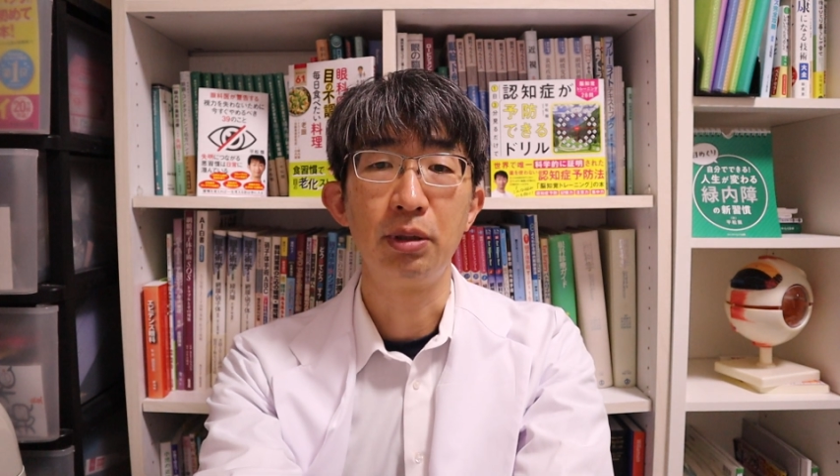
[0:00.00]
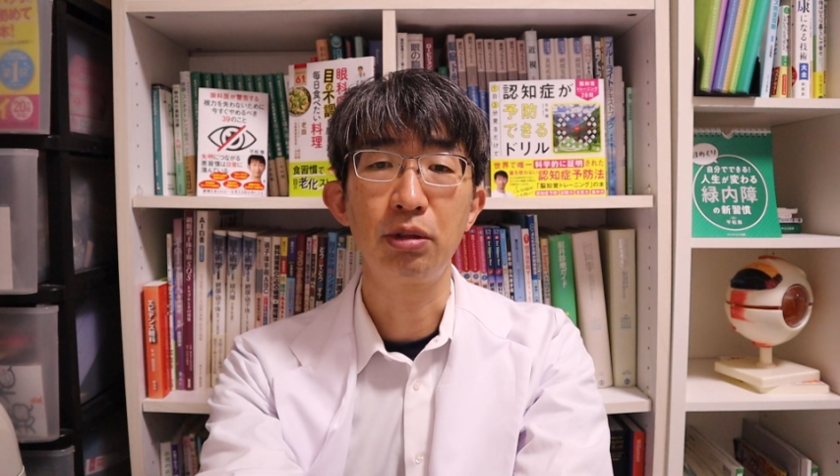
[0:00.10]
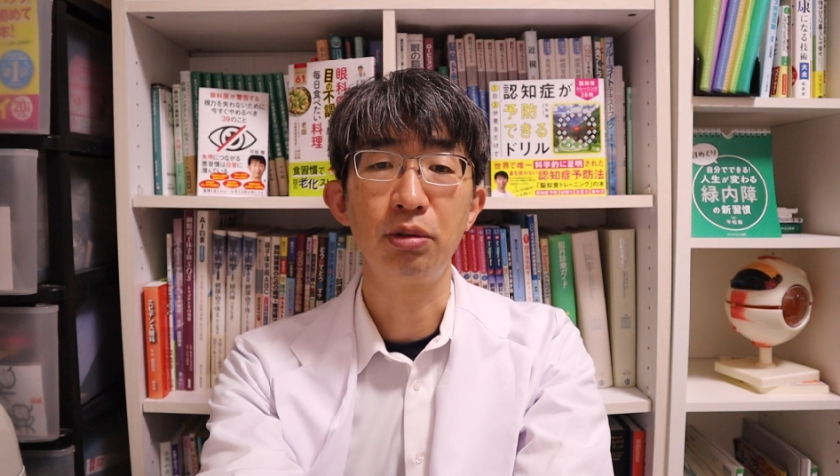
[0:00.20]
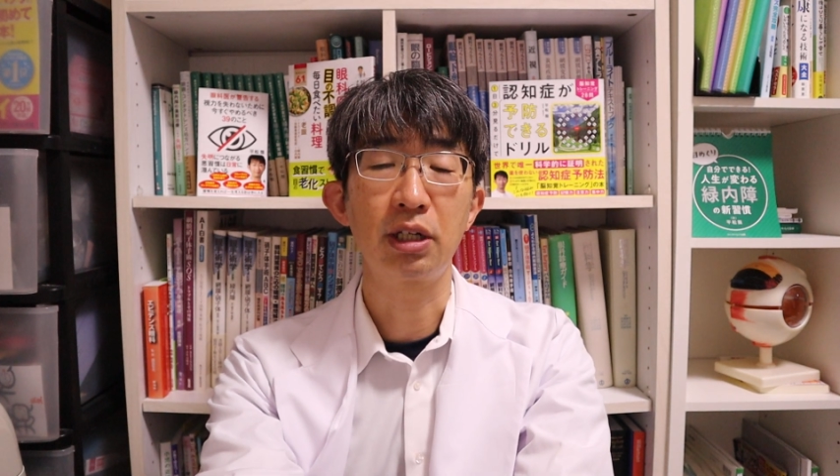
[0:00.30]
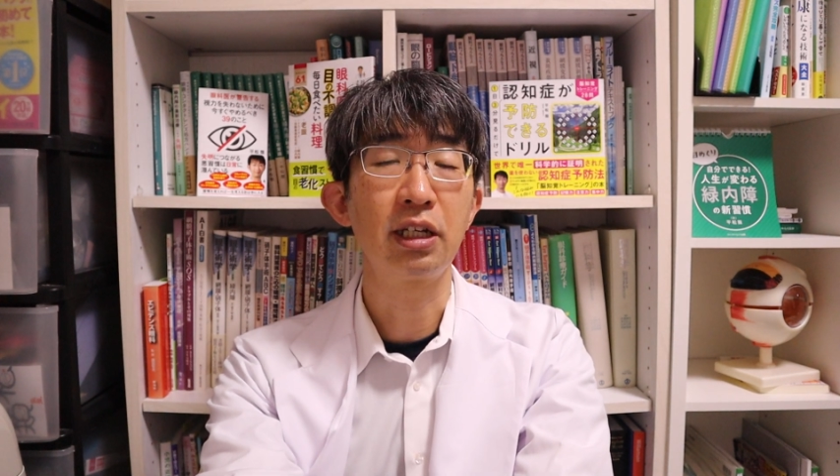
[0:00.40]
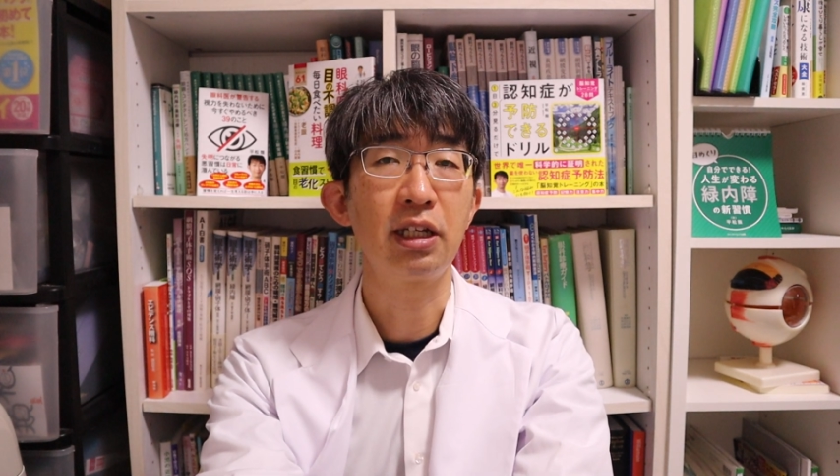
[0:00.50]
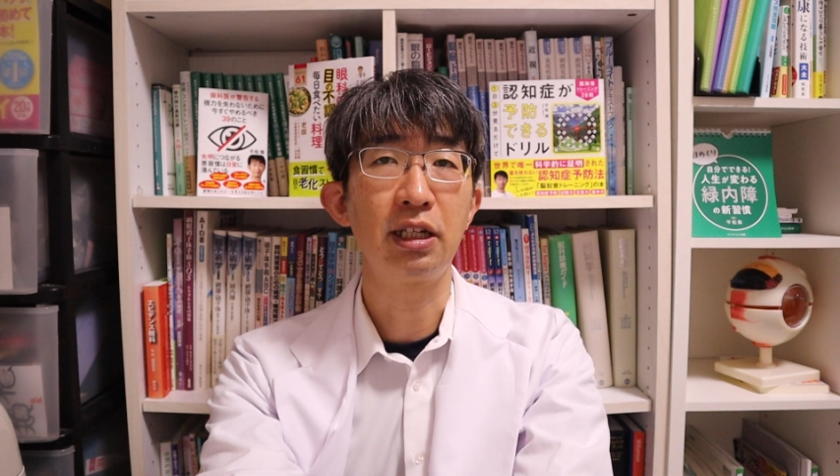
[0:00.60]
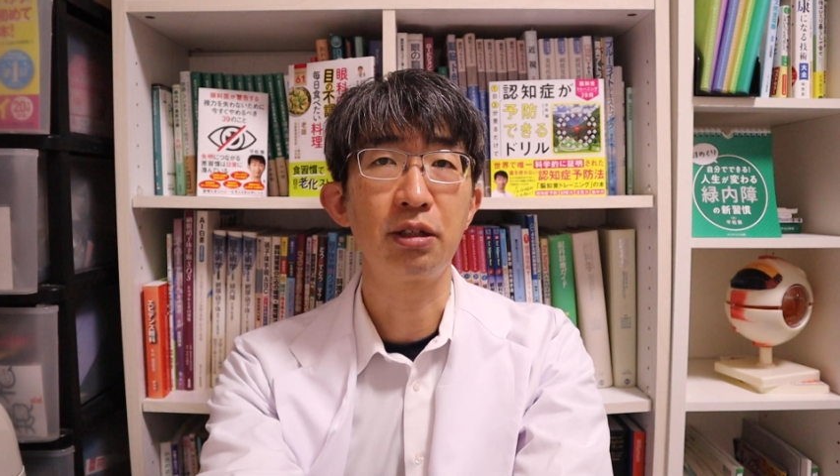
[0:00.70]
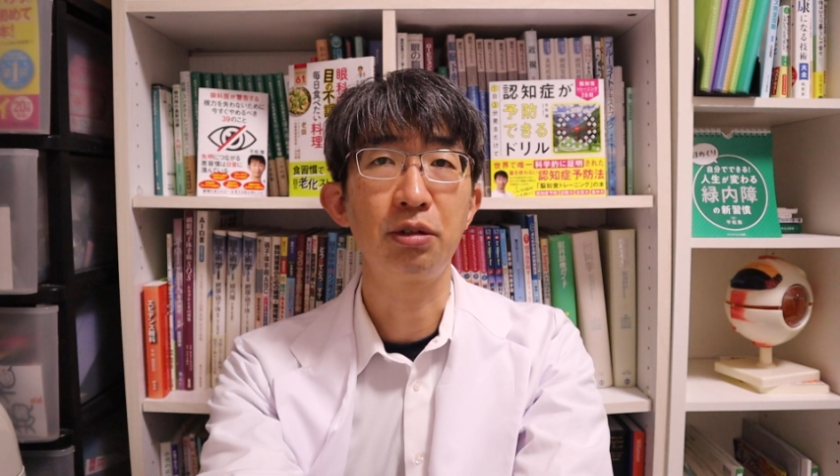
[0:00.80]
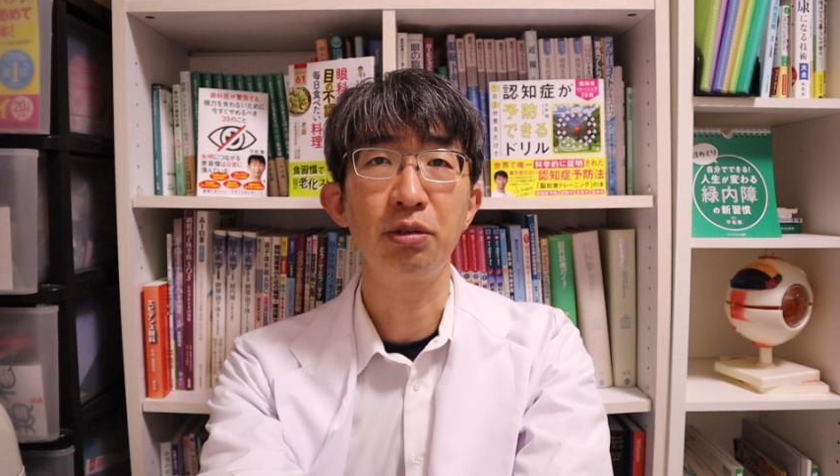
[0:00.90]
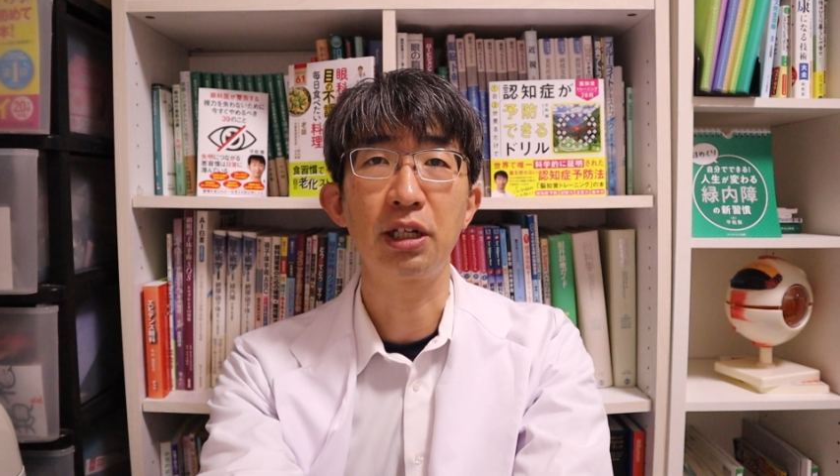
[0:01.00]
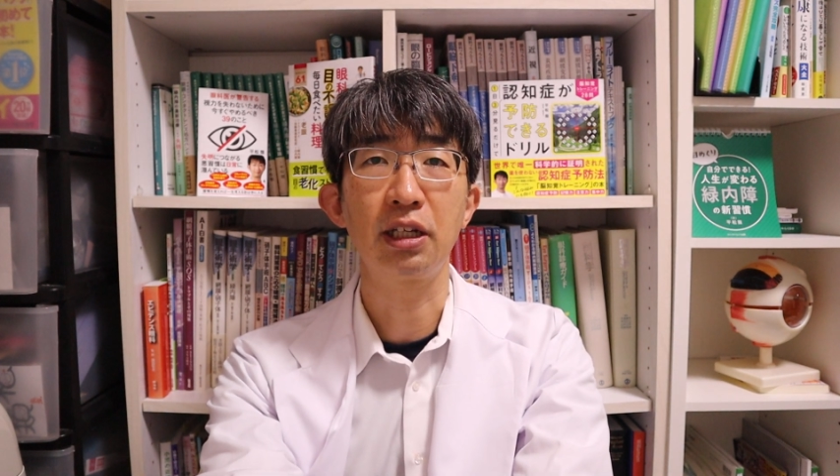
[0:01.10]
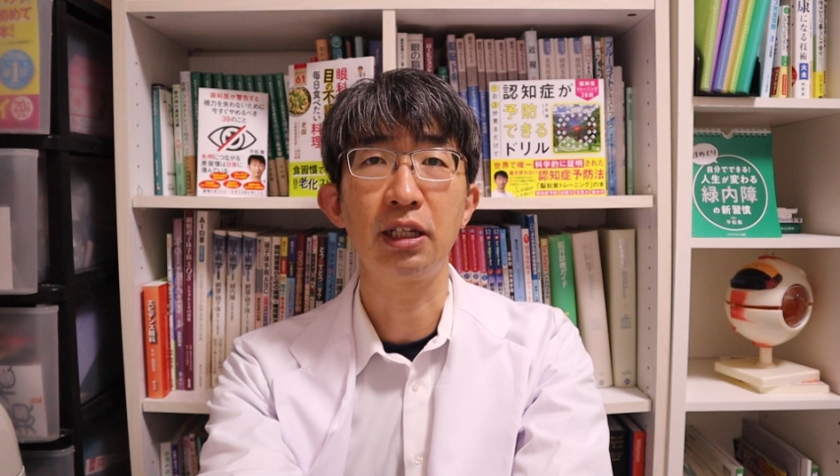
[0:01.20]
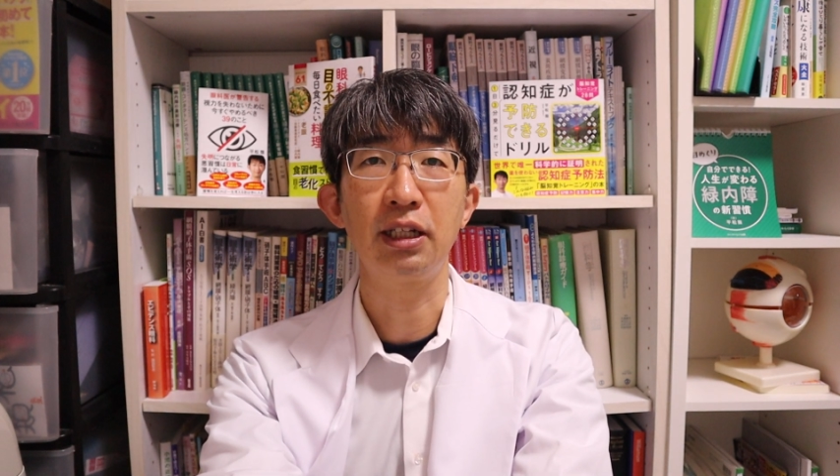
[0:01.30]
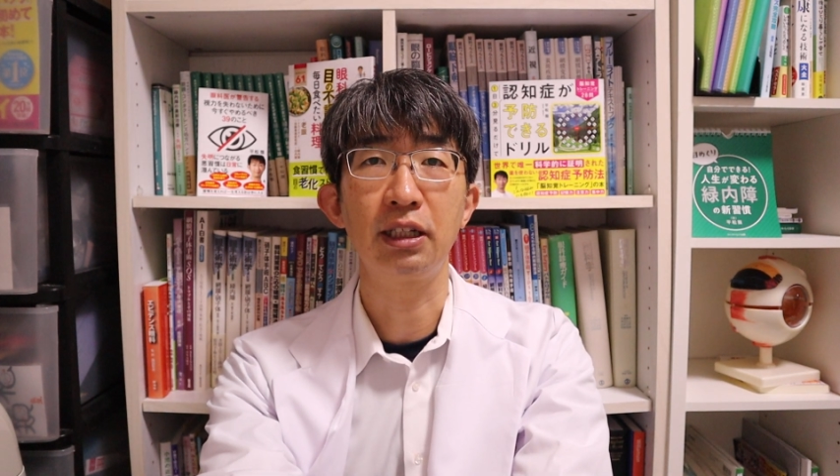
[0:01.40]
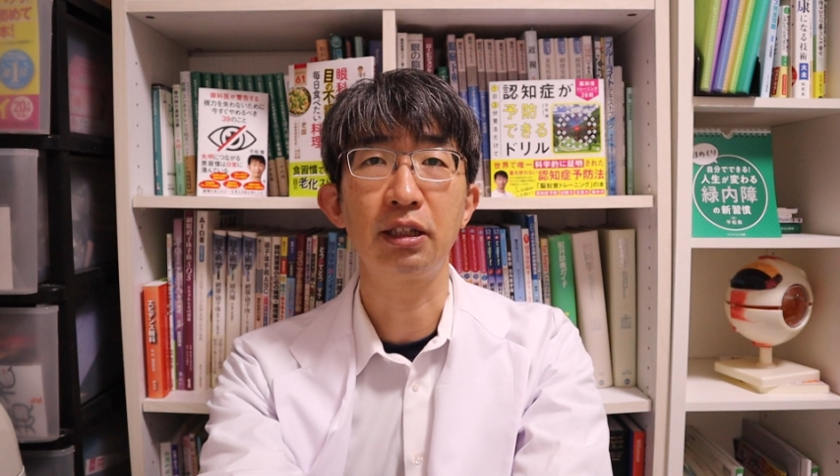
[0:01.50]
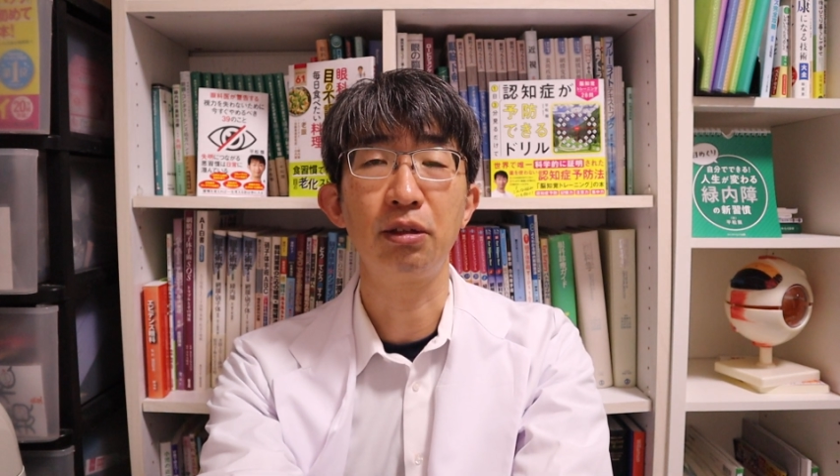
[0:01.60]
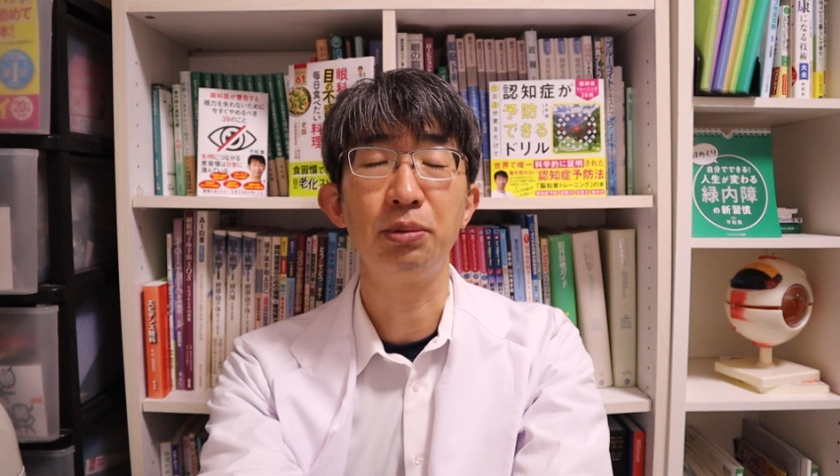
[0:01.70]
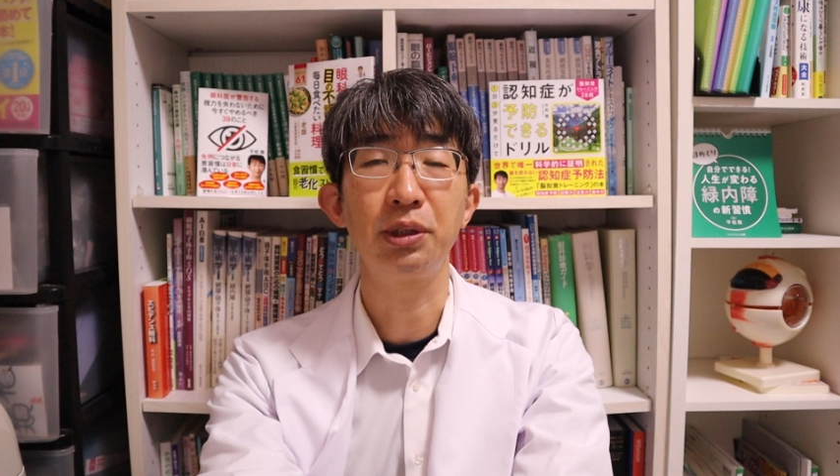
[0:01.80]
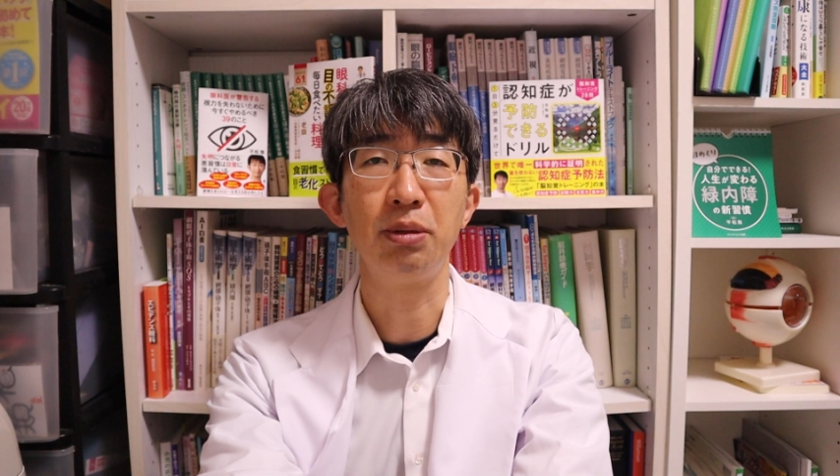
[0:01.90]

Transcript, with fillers: まあ、今日の関係ないよ、今日の関係ないよって思っ